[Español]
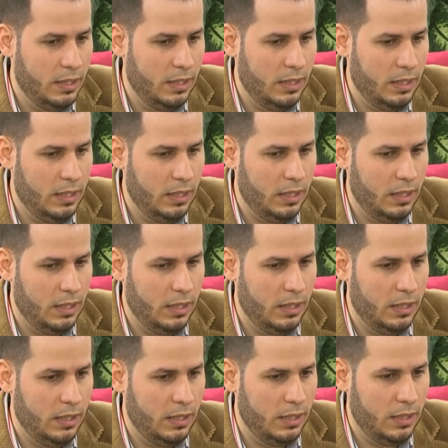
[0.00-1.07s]

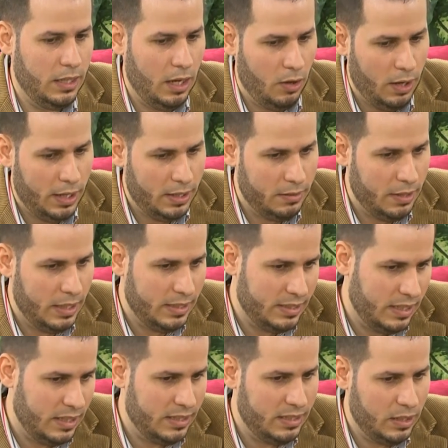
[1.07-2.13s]
Y, ahora el,
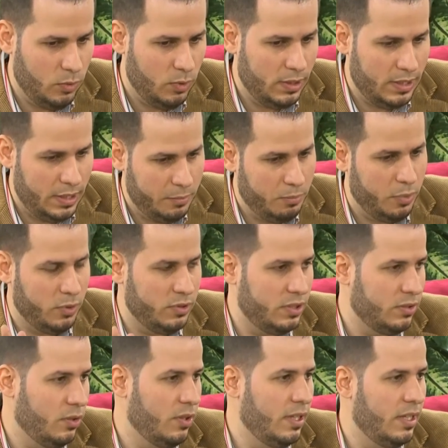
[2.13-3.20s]
CD se encuentra en
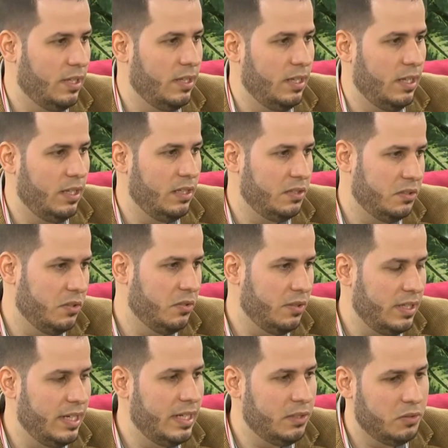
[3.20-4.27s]
proceso de, edición
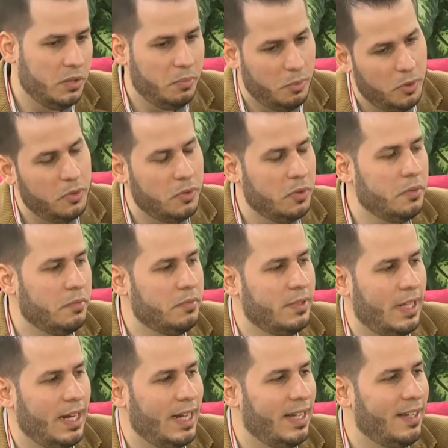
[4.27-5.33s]
y eso, y pronto
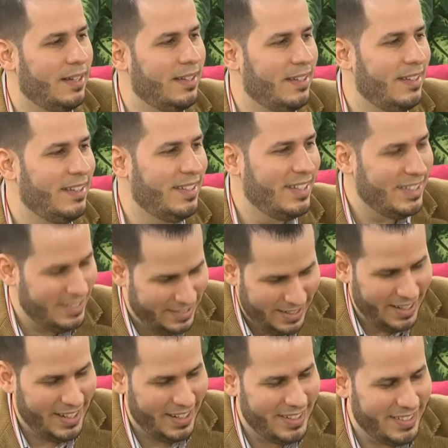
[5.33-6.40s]
estará. ya pronto va a estar a la
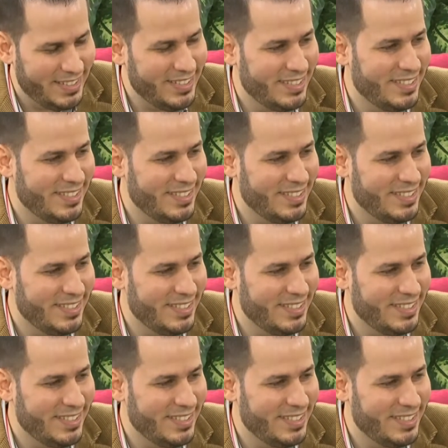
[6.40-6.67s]
vista.